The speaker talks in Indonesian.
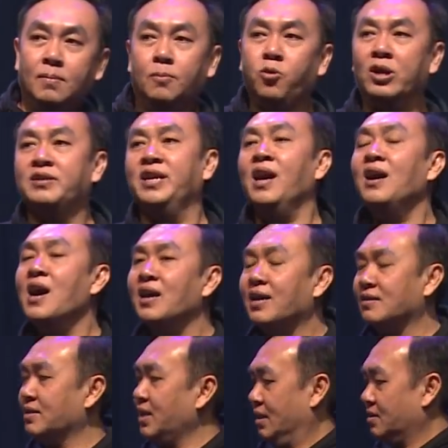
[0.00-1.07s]
Buat dia
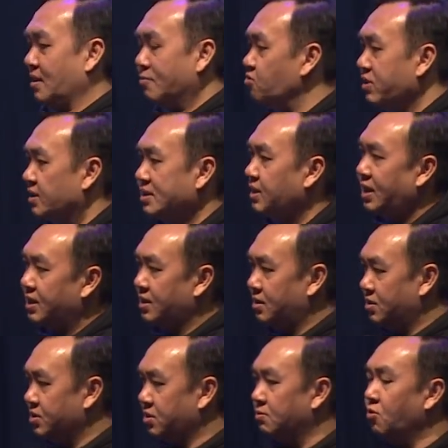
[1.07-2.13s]
ngangkat kita mudah sekali,
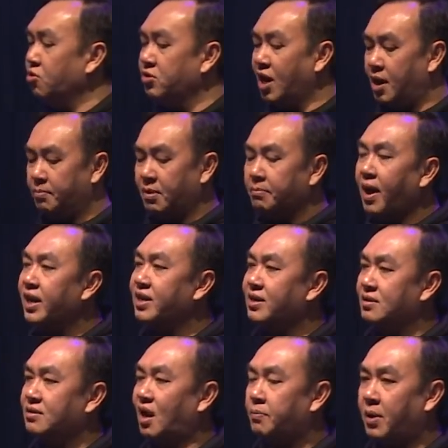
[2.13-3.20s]
semudah
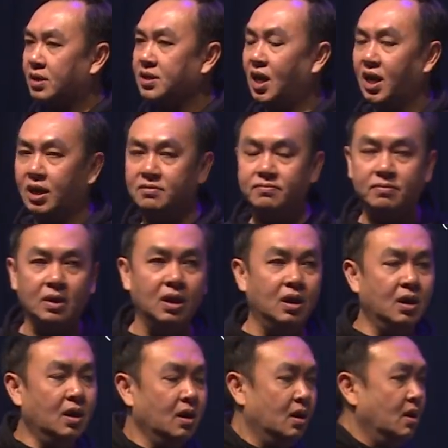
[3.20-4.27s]
membalikan telapak tangan.
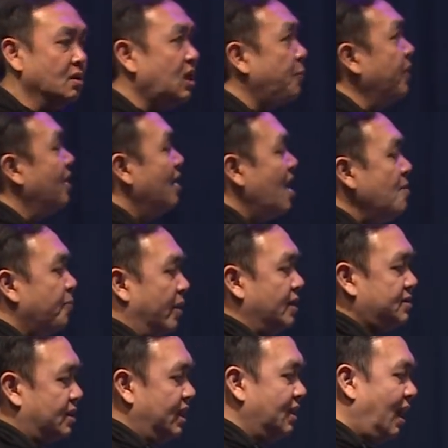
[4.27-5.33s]
Tapi kenapa
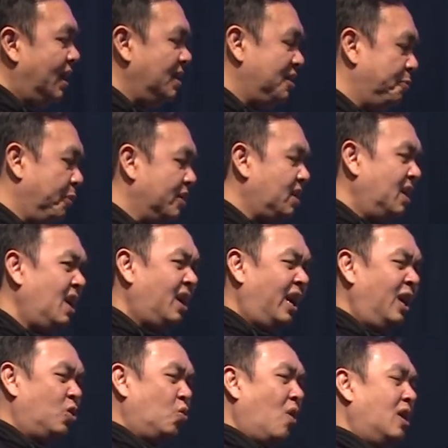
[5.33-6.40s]
seringkali sepertinya
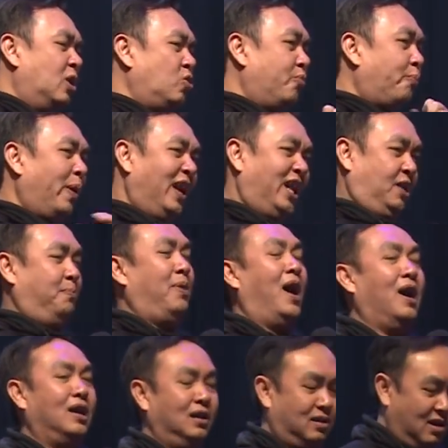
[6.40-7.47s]
kayak Tuhan itu pelit
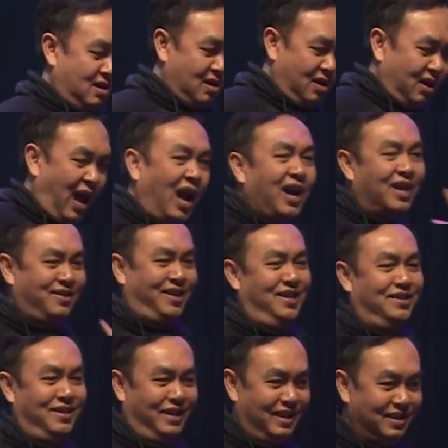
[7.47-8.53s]
banget ngangkat
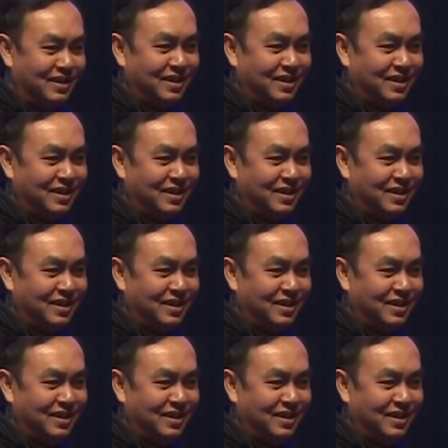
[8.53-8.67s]
kita.